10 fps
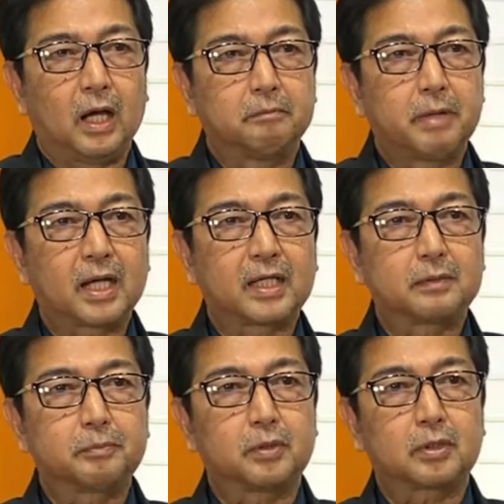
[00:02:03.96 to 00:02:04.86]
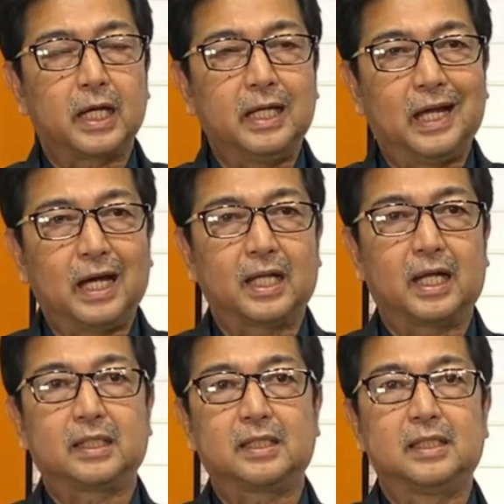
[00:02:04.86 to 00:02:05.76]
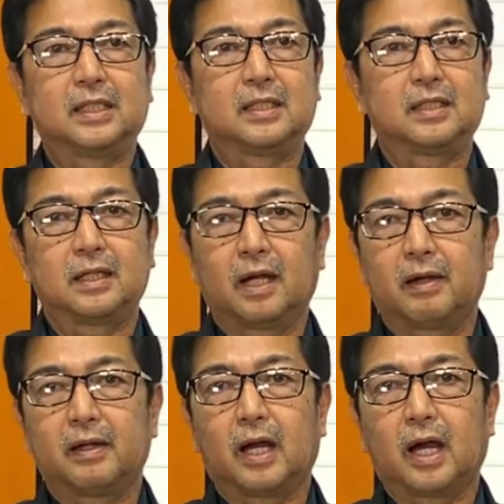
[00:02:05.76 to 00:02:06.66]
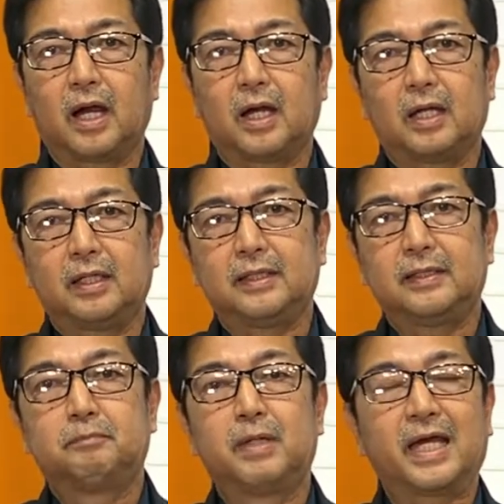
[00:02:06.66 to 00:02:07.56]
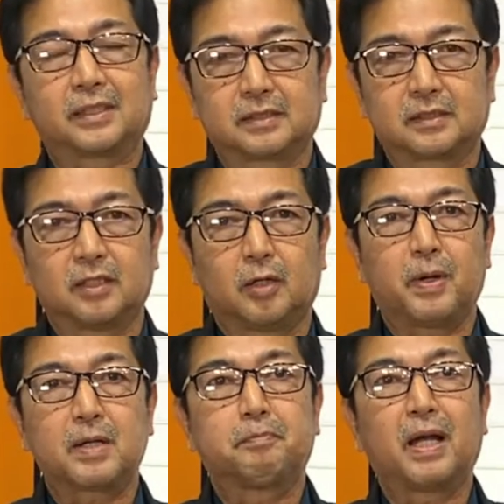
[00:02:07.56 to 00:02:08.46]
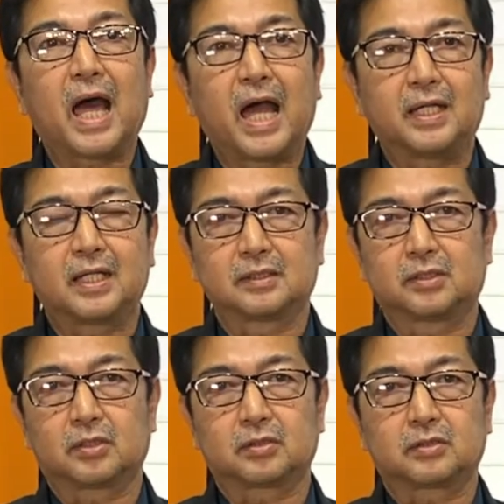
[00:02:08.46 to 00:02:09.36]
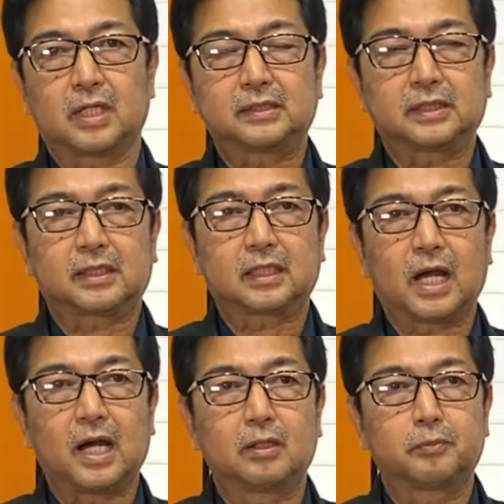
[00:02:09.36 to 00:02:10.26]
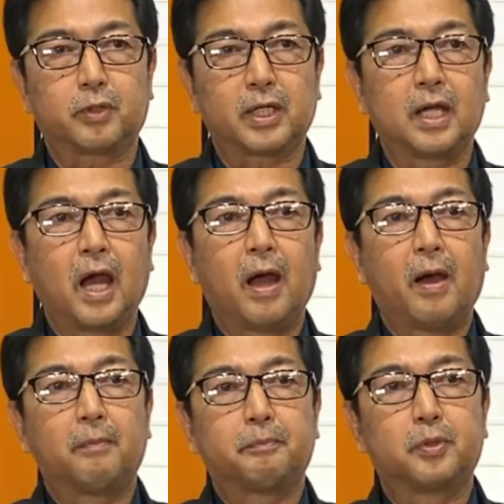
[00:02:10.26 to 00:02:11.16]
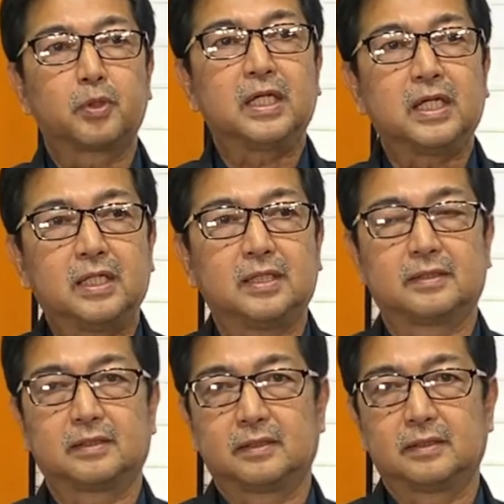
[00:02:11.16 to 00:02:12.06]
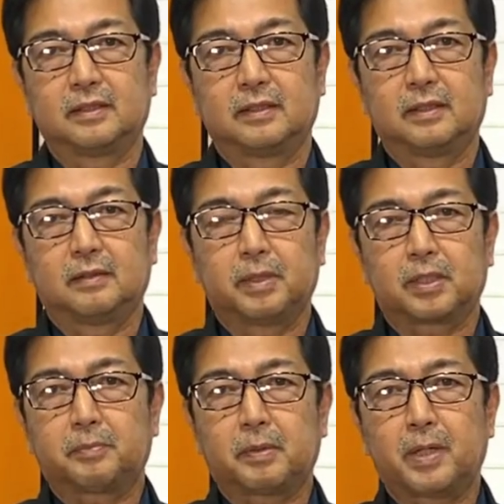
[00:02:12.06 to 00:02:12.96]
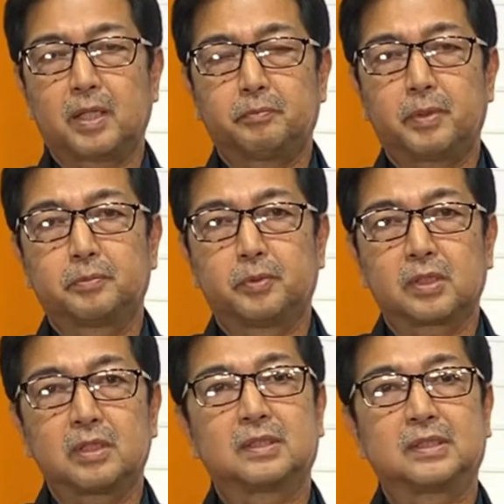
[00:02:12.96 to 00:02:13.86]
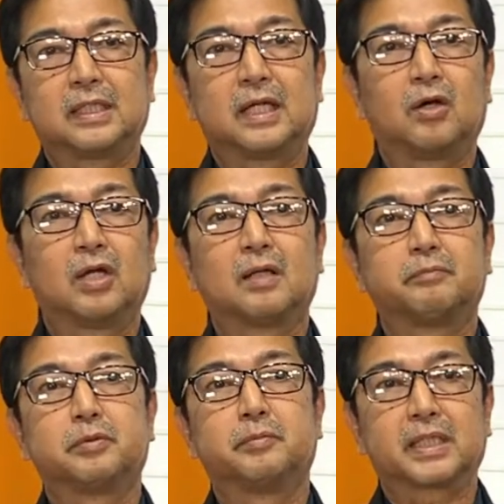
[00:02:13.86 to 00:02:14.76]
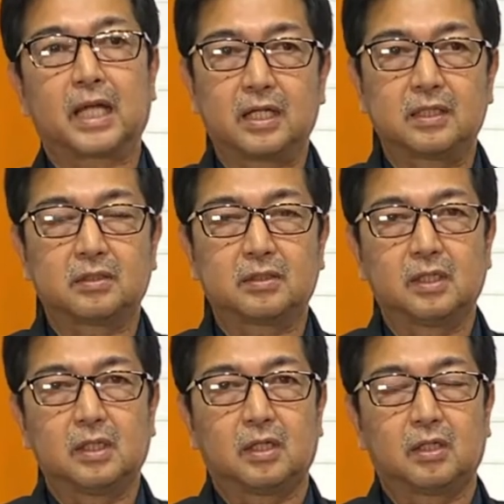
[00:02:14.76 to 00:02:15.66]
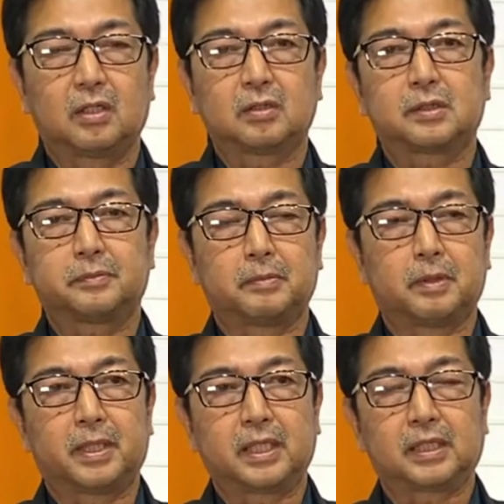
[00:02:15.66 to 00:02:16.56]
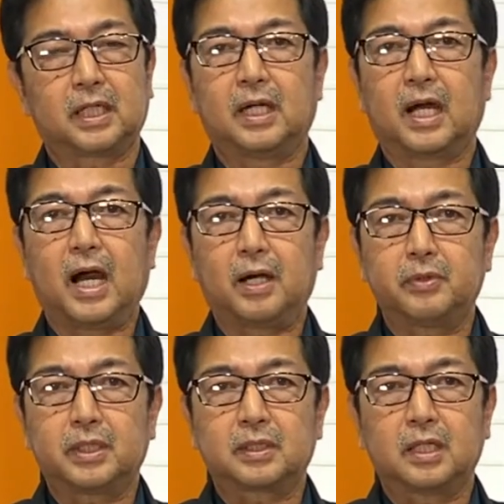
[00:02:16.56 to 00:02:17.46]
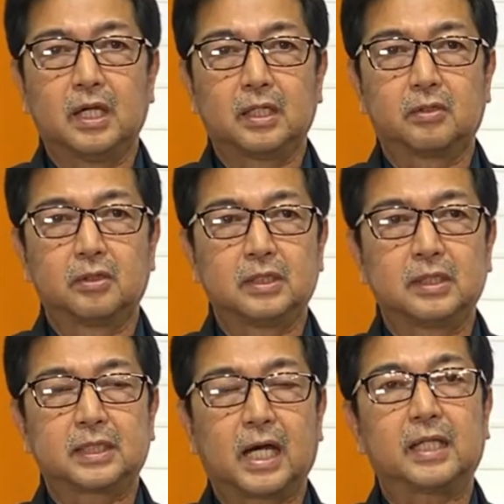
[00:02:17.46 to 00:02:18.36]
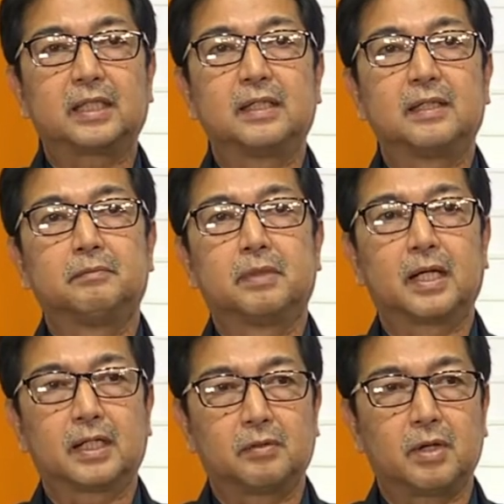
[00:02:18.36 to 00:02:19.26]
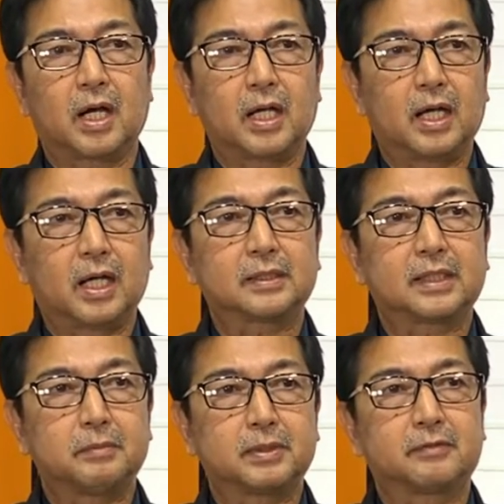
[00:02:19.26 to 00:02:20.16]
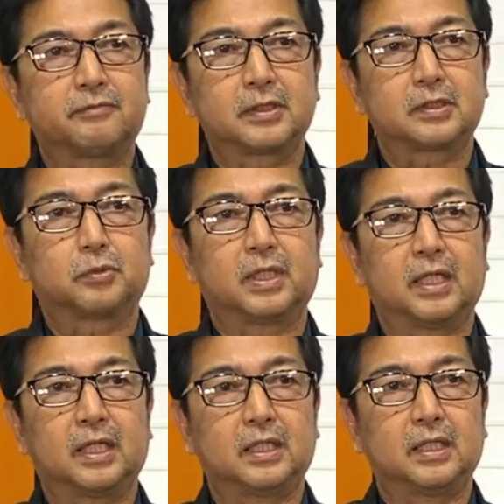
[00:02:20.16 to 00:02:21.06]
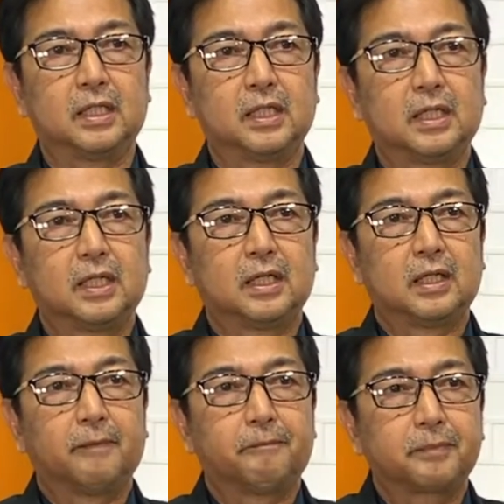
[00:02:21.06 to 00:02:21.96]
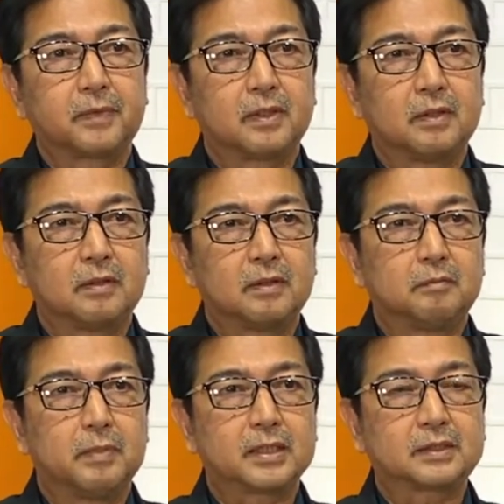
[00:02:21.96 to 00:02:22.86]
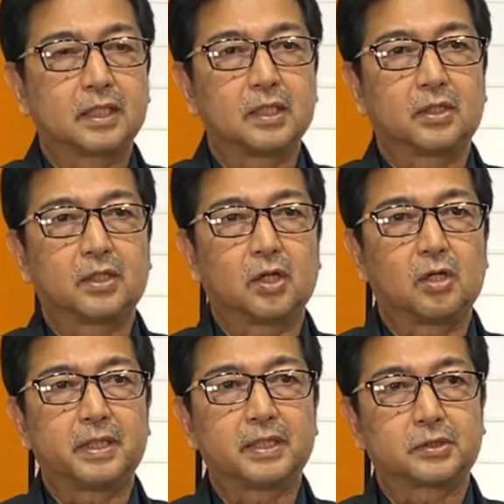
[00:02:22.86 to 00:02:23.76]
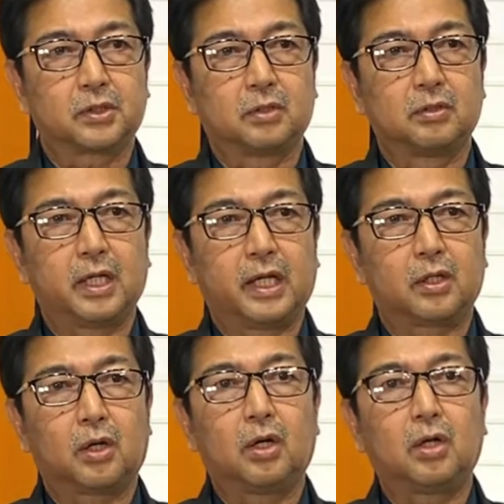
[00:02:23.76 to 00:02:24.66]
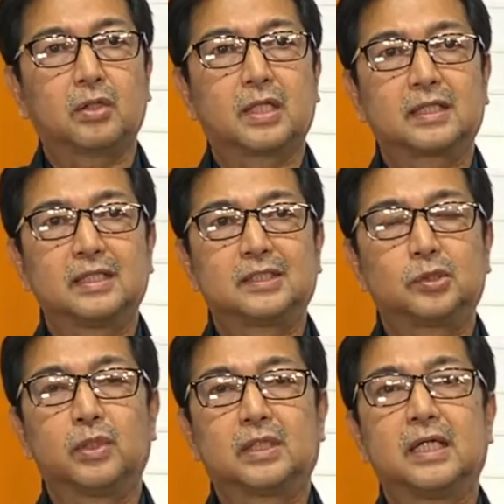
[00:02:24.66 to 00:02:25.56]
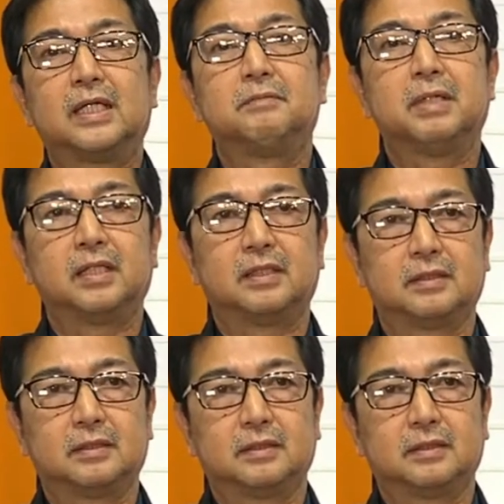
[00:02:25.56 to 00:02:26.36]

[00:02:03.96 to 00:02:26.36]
bakit po kailangan nating i-bless o pagpalain ang Diyos? Ang sa Tagalog po ay purihin. Pero paano pagpuri? Sigaw lang po ba tayo? O sa pamamagitan ng awit? Kung hindi sa ating mga gawa. Kaya nga sabi sa verse 1 ay, Bless the Lord, O my soul, and all that is within me.